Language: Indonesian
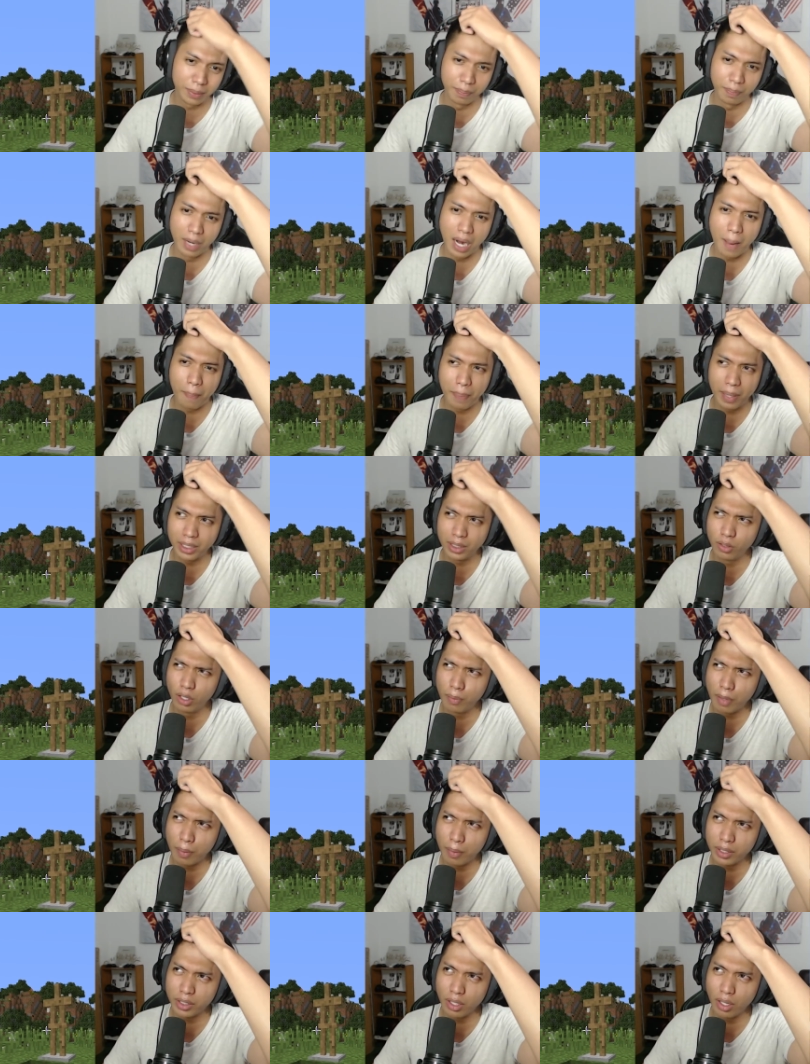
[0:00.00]
berapa sih
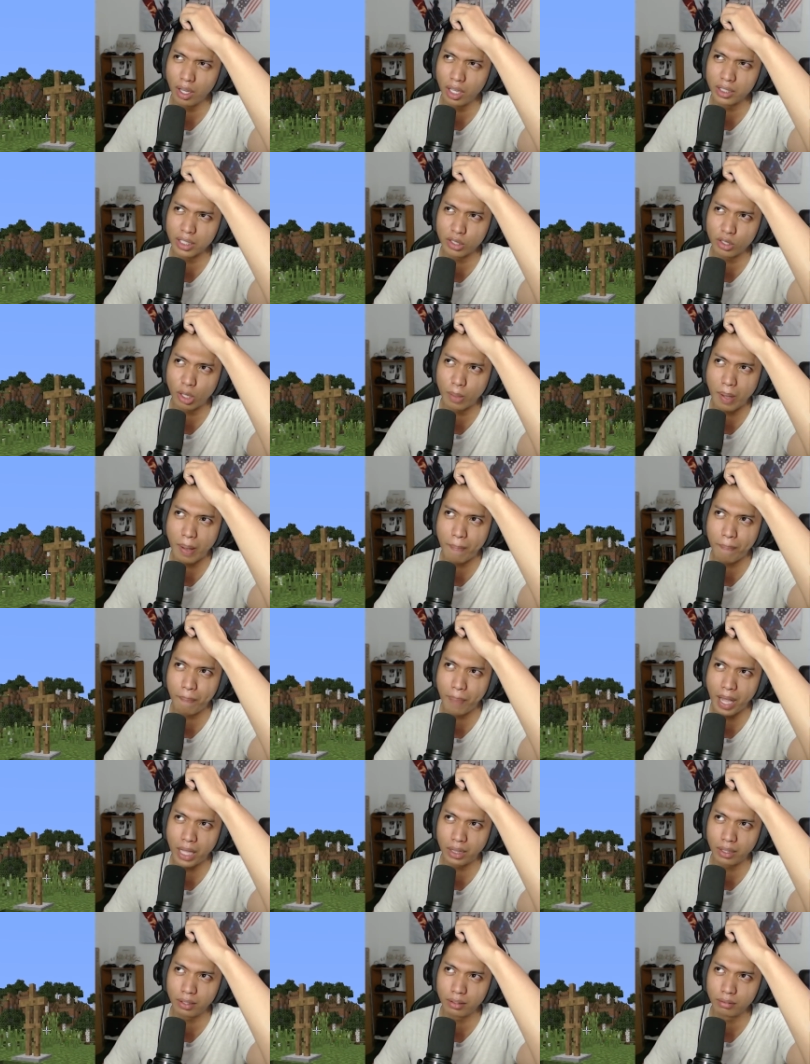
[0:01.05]
2014 kalau nggak
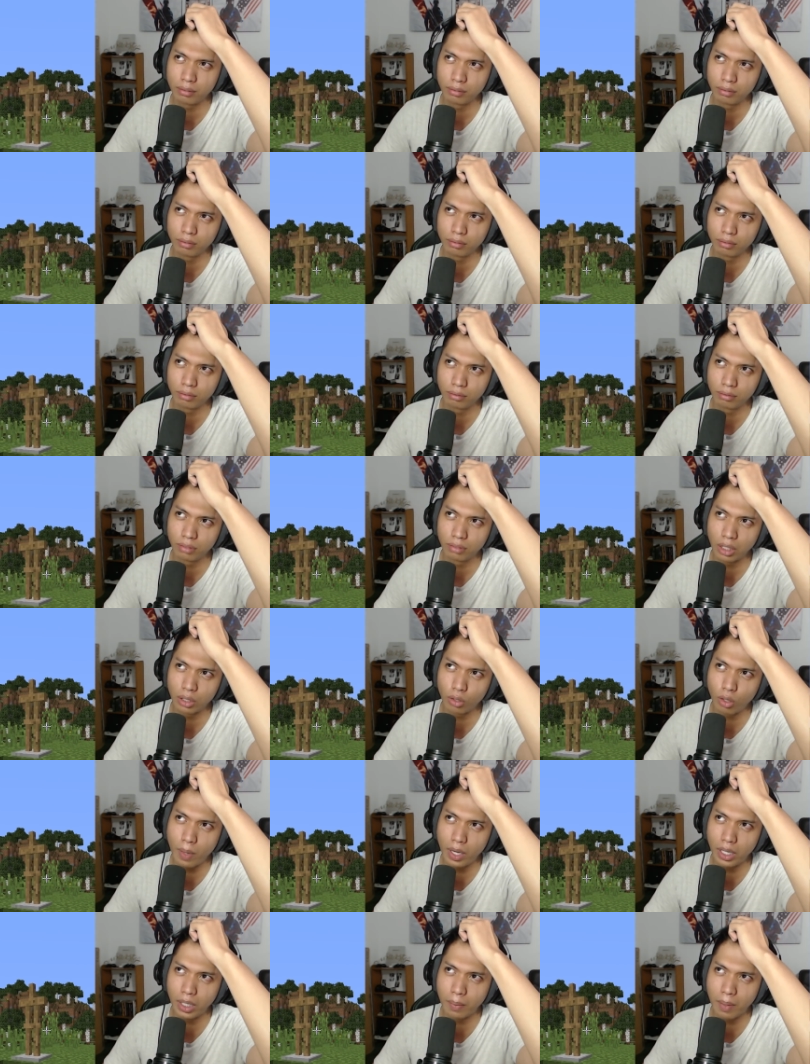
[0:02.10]
1,4 1,5
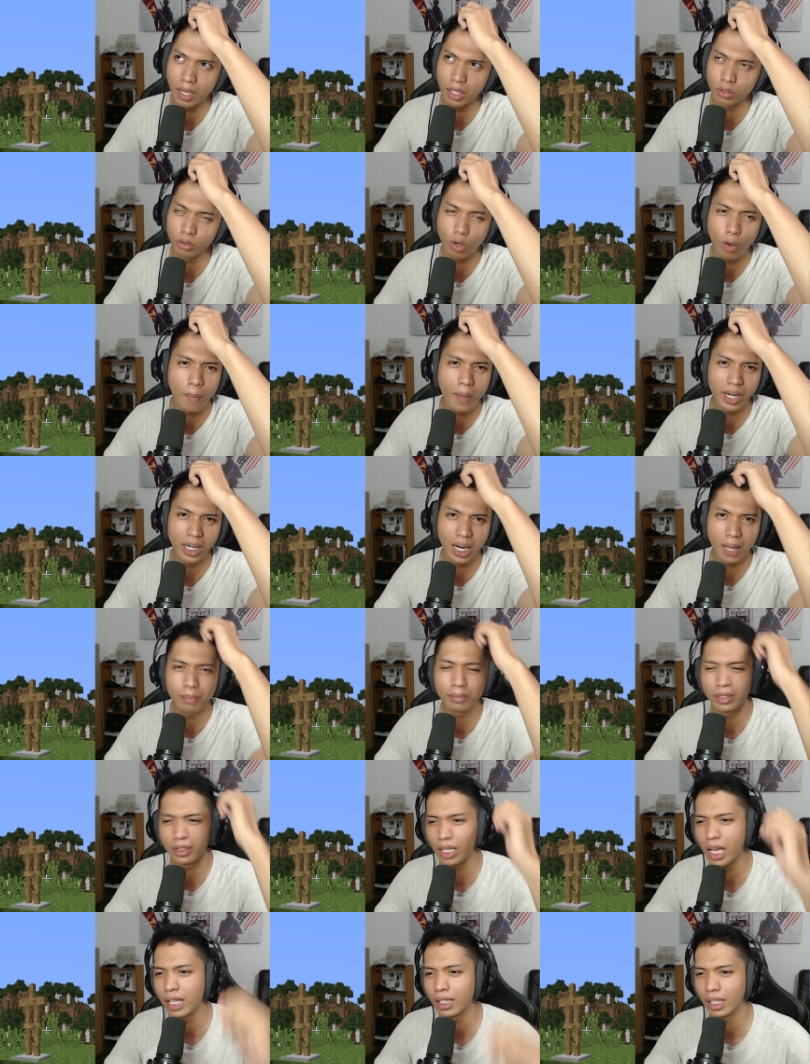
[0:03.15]
1,6
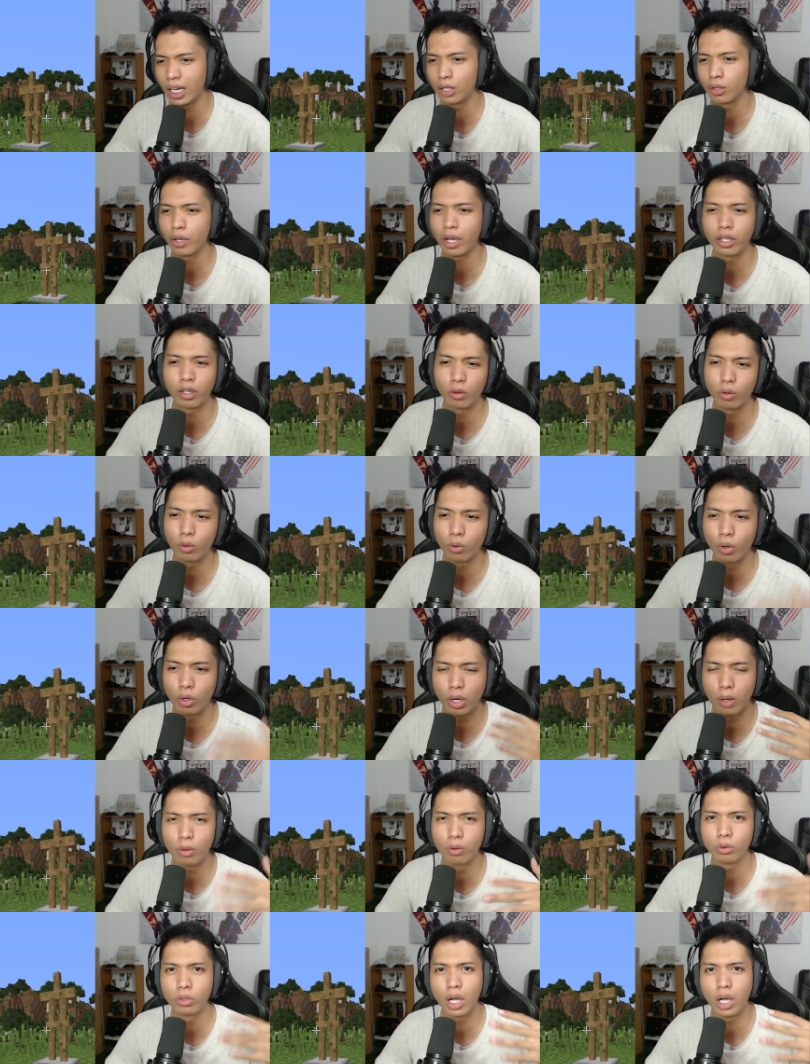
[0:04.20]
sih antara itu kayak gue
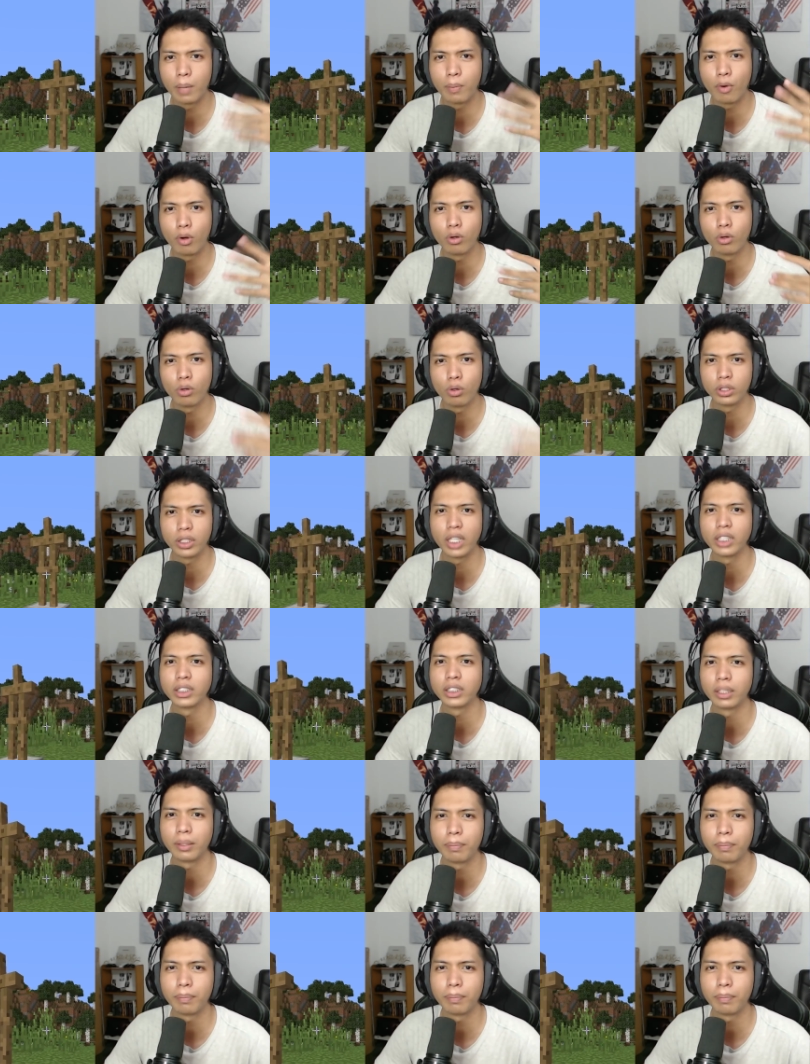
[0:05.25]
udah, udah mau lulus
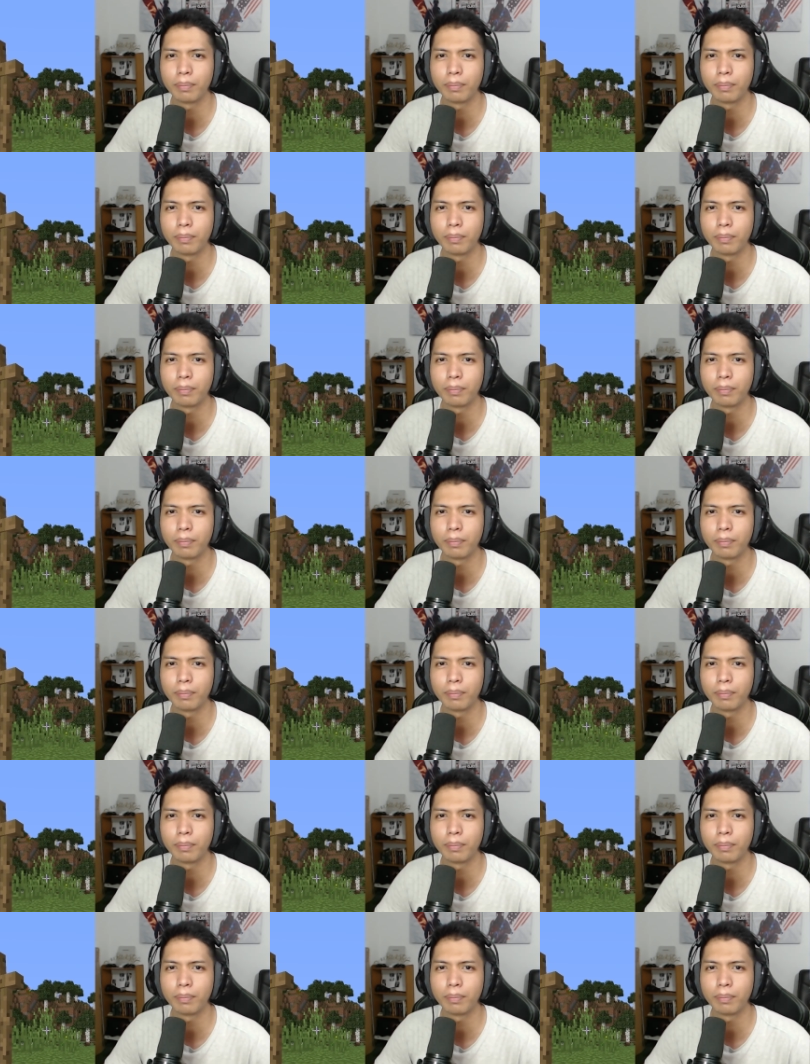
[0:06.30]
SMP